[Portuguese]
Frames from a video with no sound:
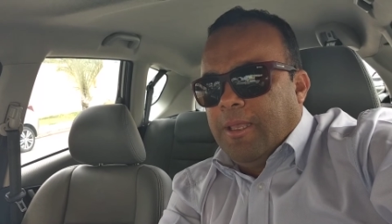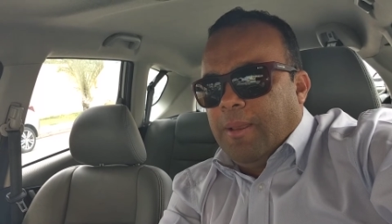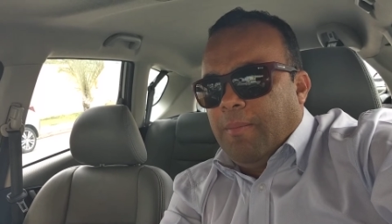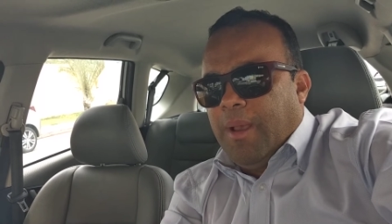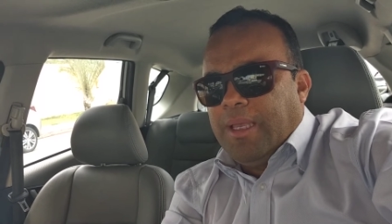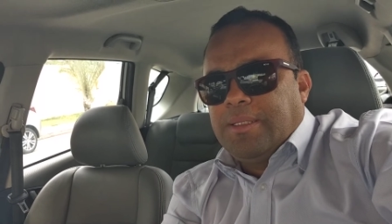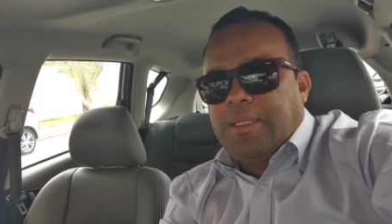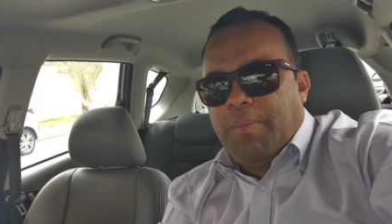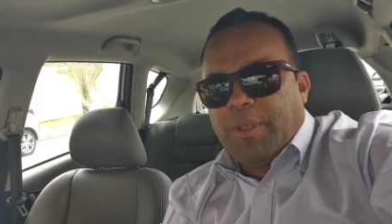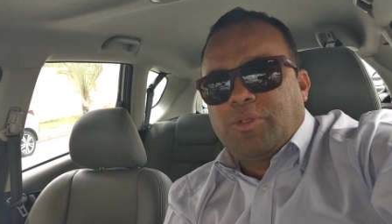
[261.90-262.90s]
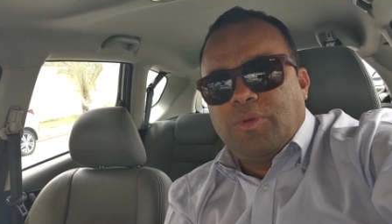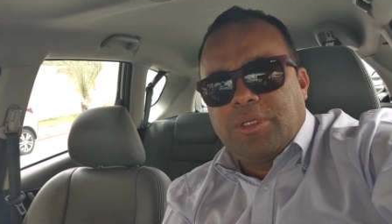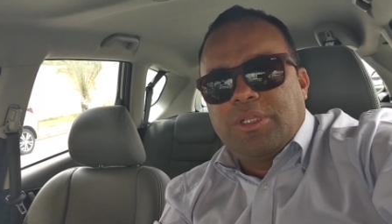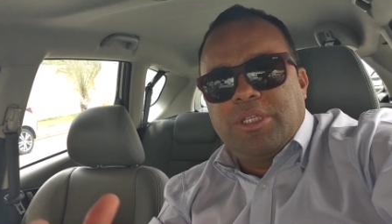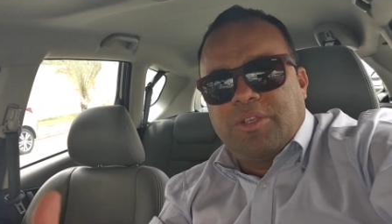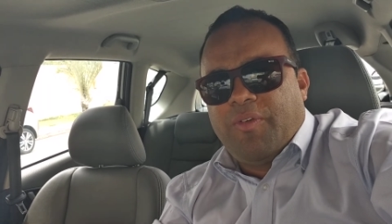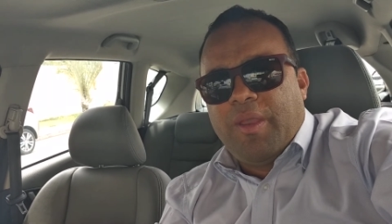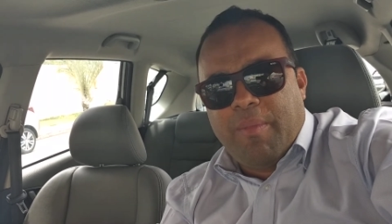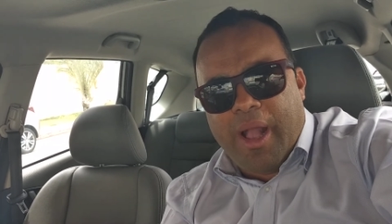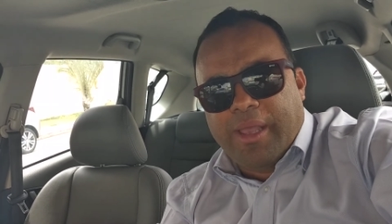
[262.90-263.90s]
Mas tem pessoas que dizem que
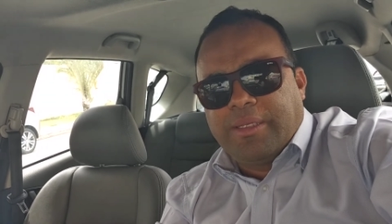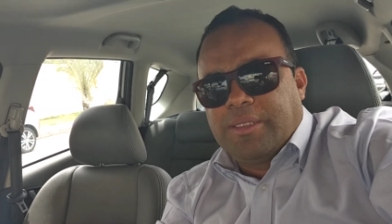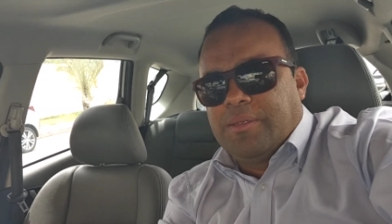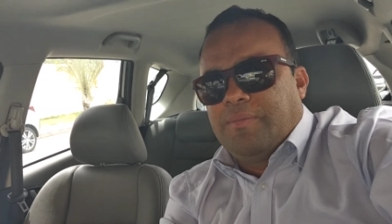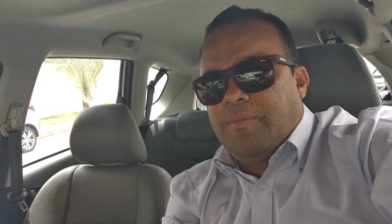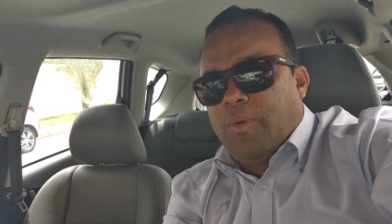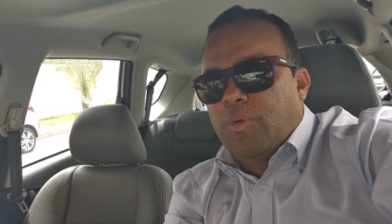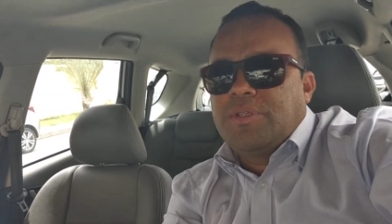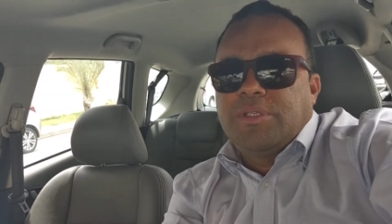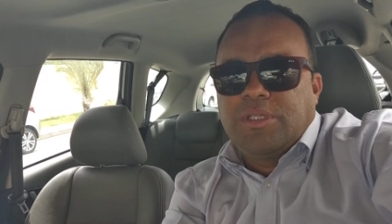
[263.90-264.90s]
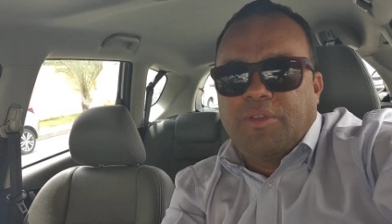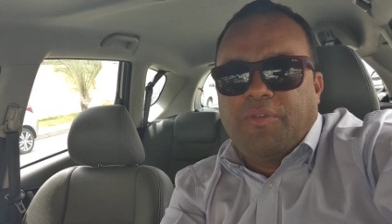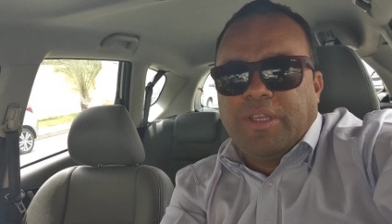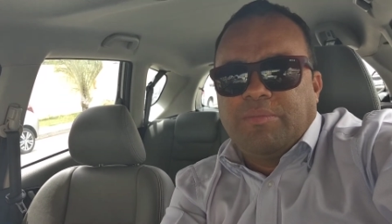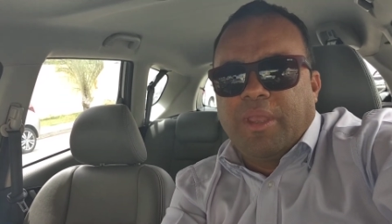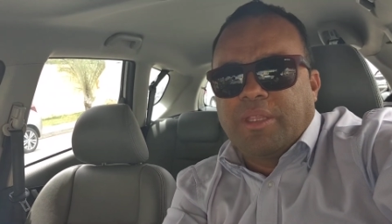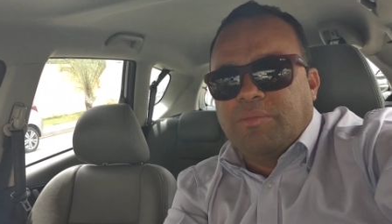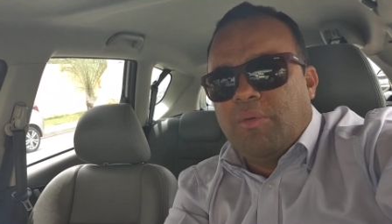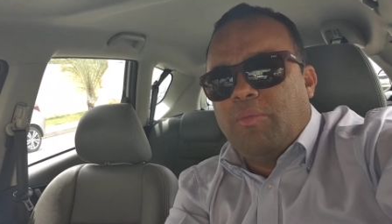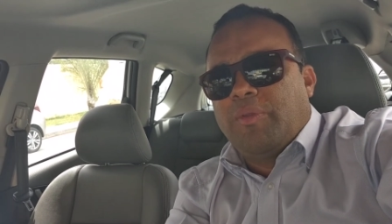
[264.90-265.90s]
faz mais, outros dizem que faz menos.
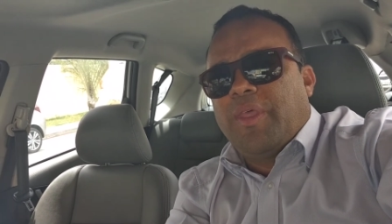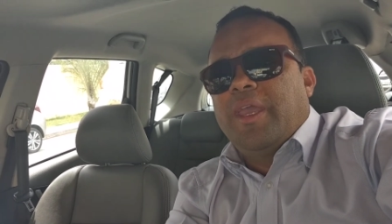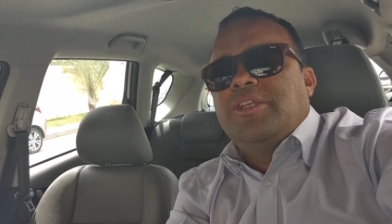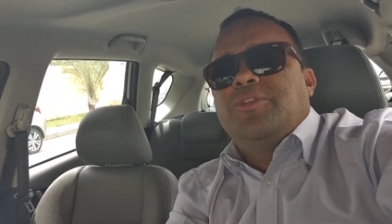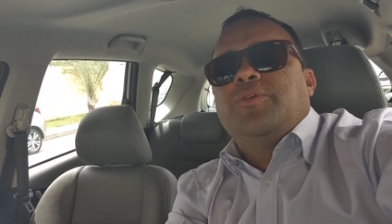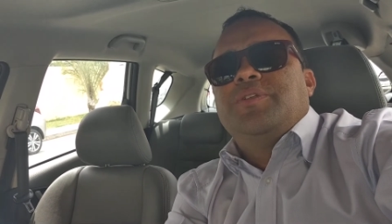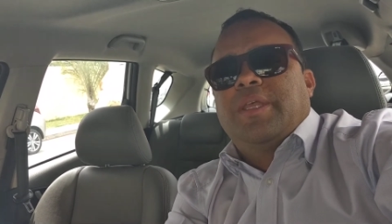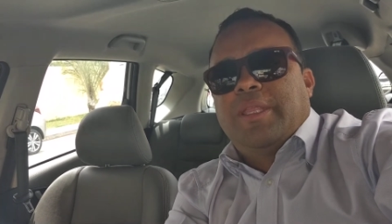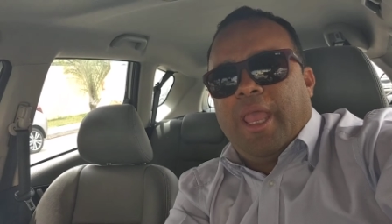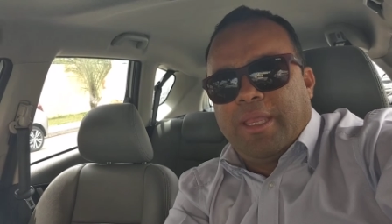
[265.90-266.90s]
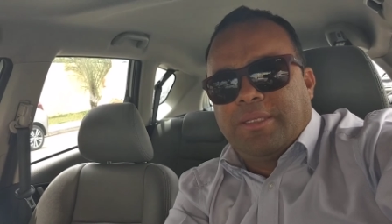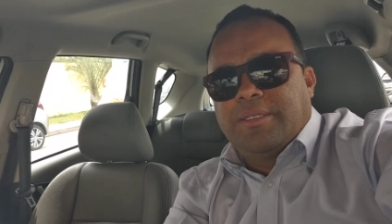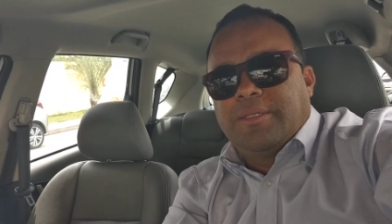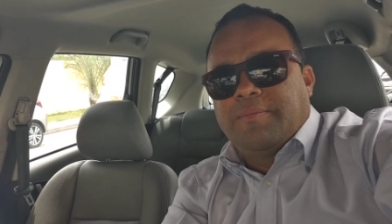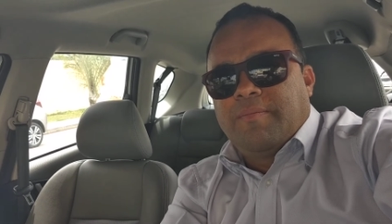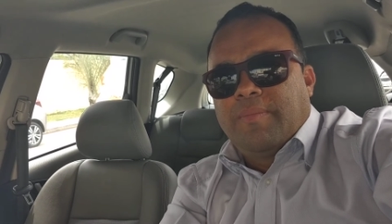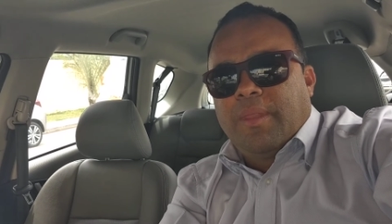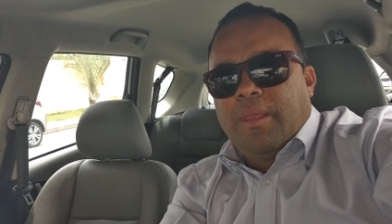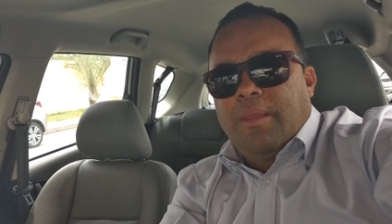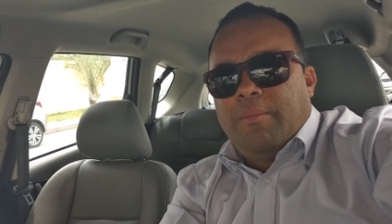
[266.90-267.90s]
Vamos botar aí de 12 a 10.
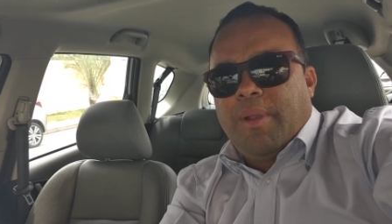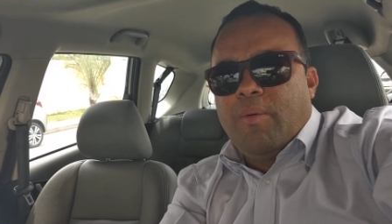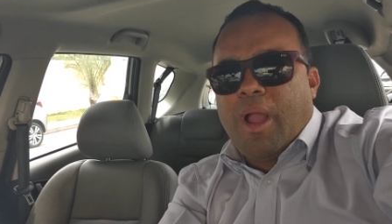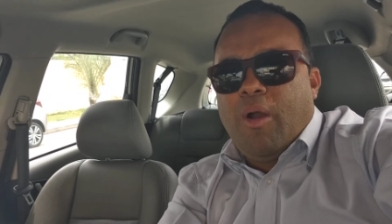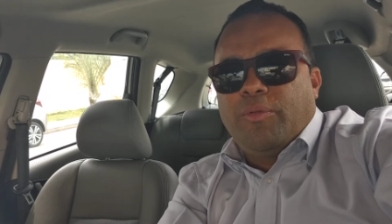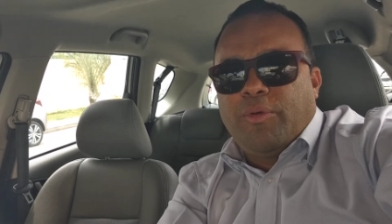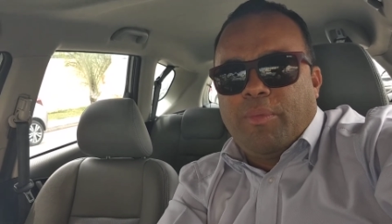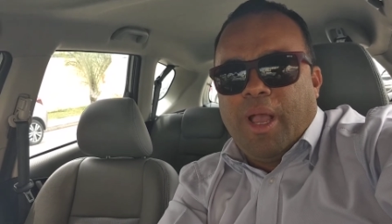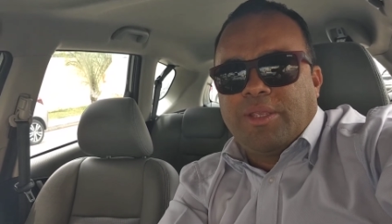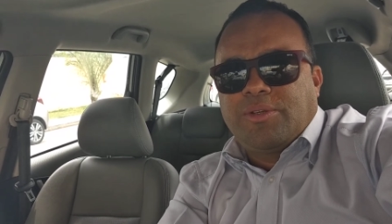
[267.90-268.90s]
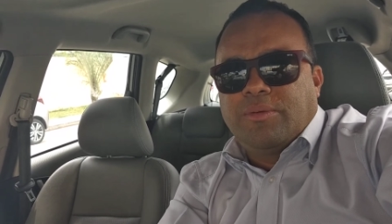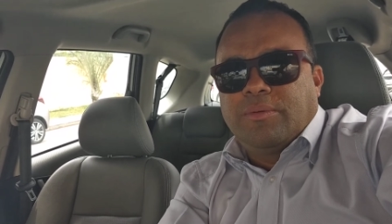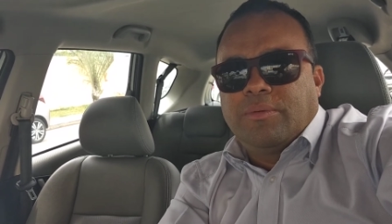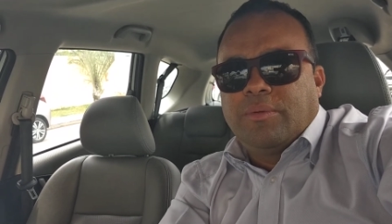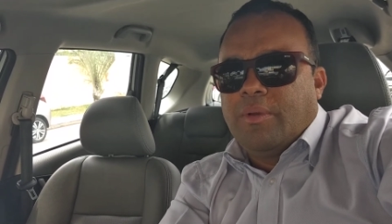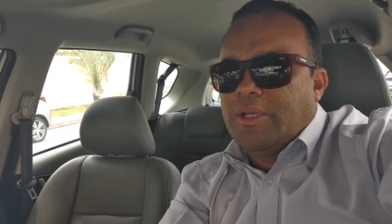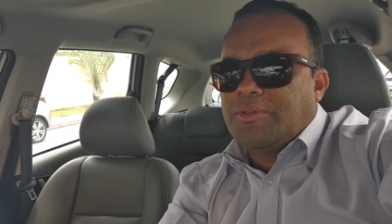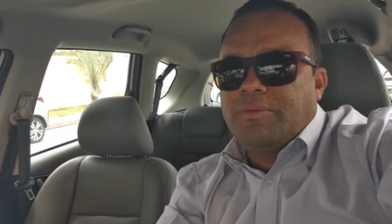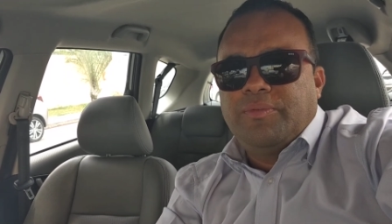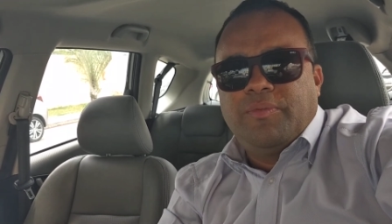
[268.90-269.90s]
Para um carro automático, eu
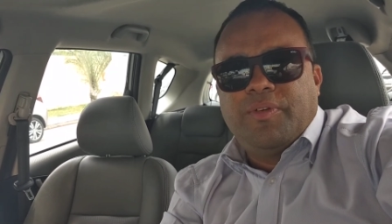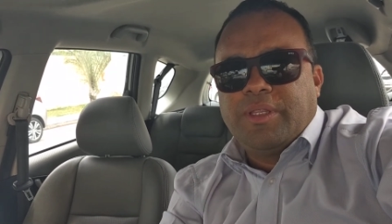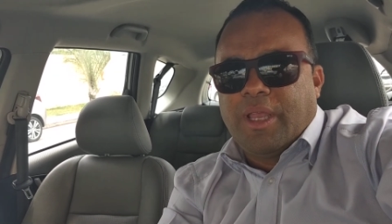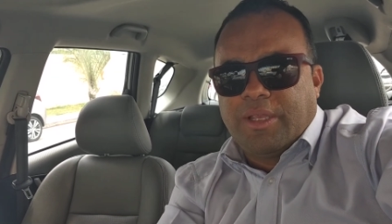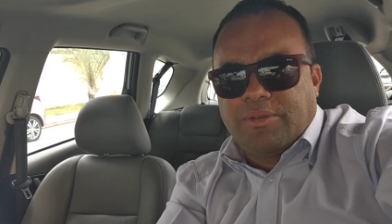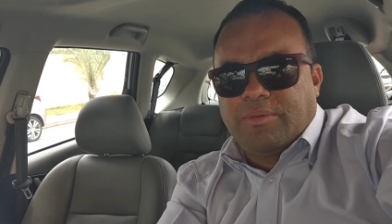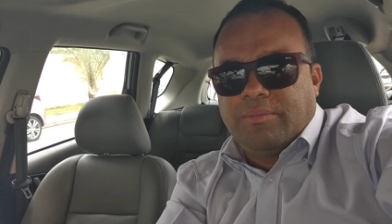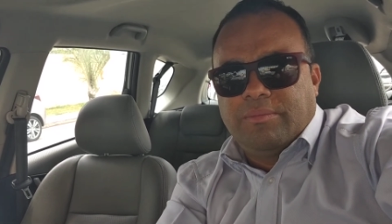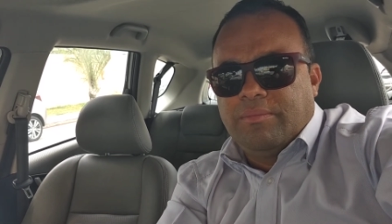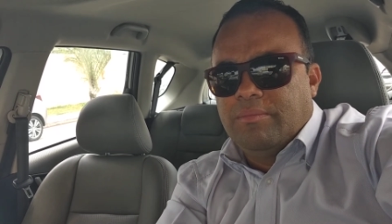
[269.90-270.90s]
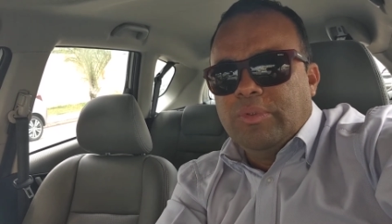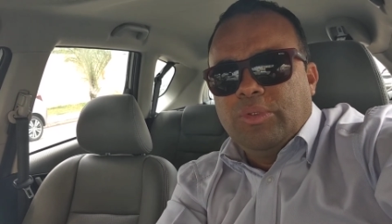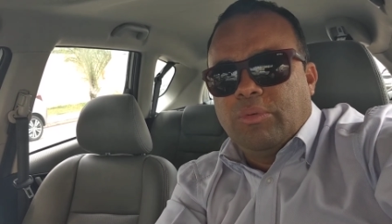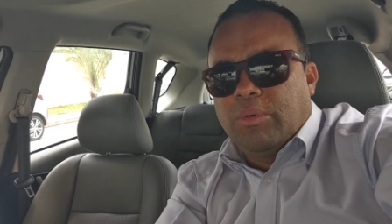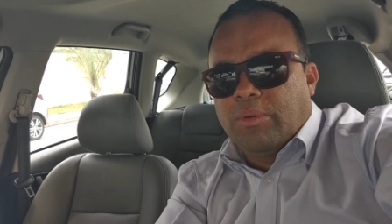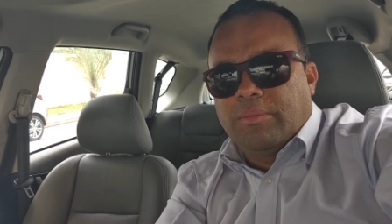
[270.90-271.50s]
acho fantástico, muito bom.